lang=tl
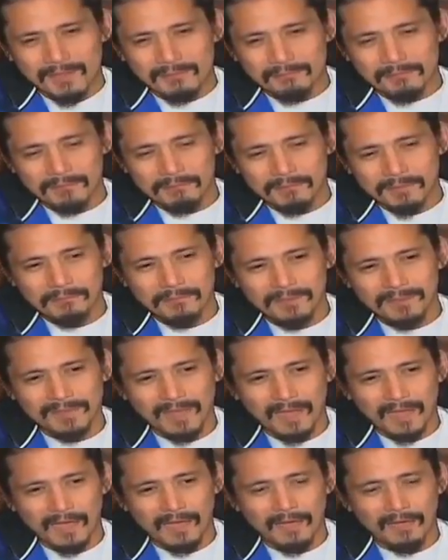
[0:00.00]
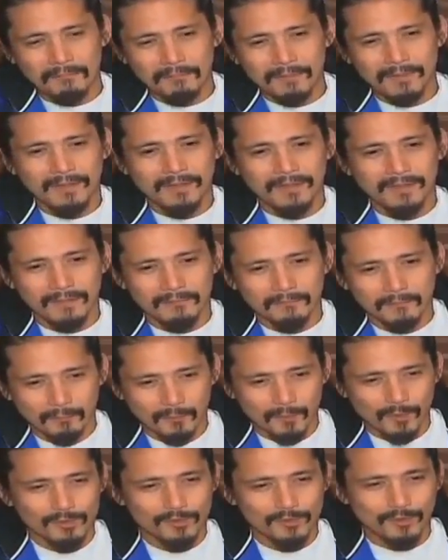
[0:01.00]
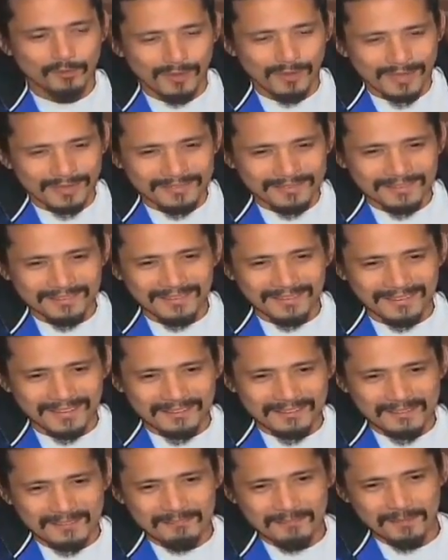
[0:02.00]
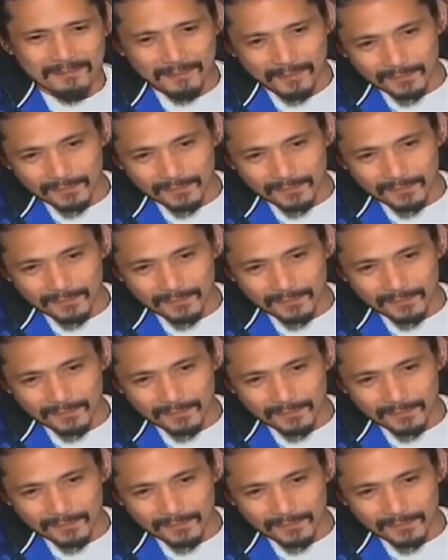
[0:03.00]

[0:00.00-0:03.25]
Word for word: Mapagbibintangan ka pa na bumoto kahit hindi ka naman